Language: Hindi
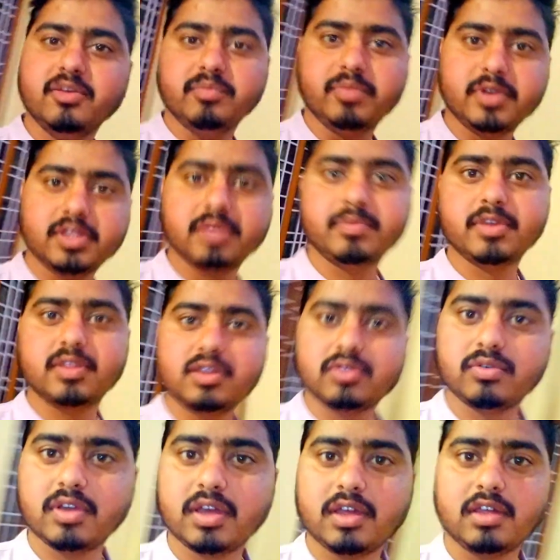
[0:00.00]
प्रदीप अंदर
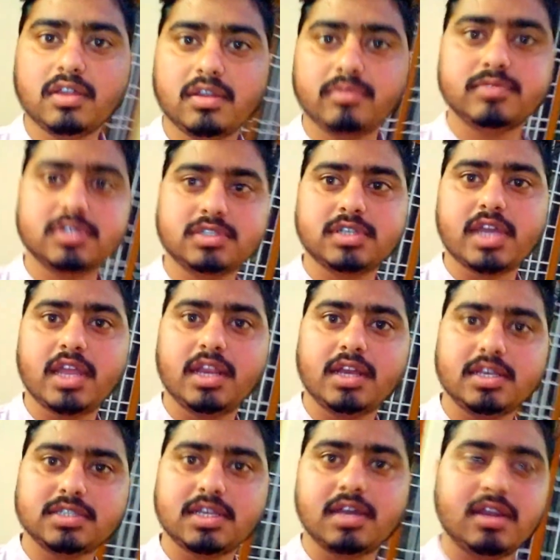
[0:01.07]
थोड़ा चाय नाश्ता